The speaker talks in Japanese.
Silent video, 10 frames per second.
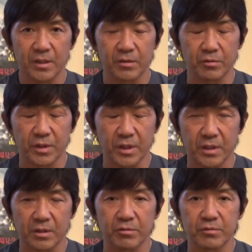このやっ
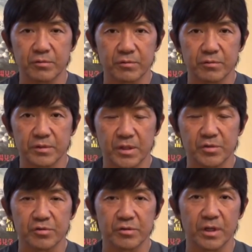てる選
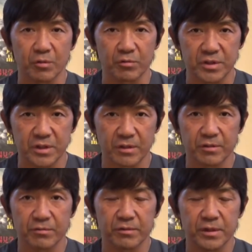手にはこう伝わって
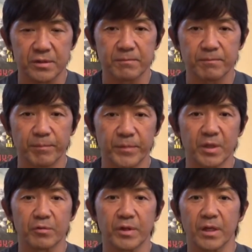くるんですな
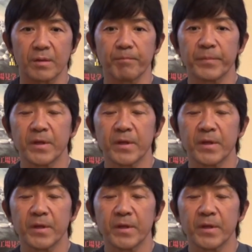ので